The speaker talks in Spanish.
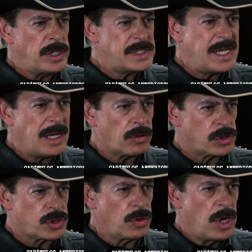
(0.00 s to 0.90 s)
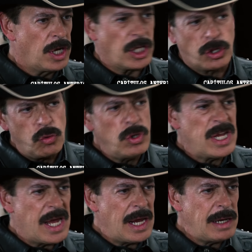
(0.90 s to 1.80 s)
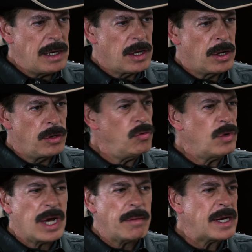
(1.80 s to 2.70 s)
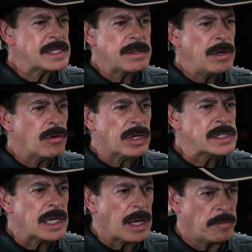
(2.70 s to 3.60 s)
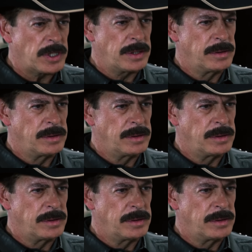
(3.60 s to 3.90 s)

este negocio, ni tú ni él nunca van a saber lo que es el hambre.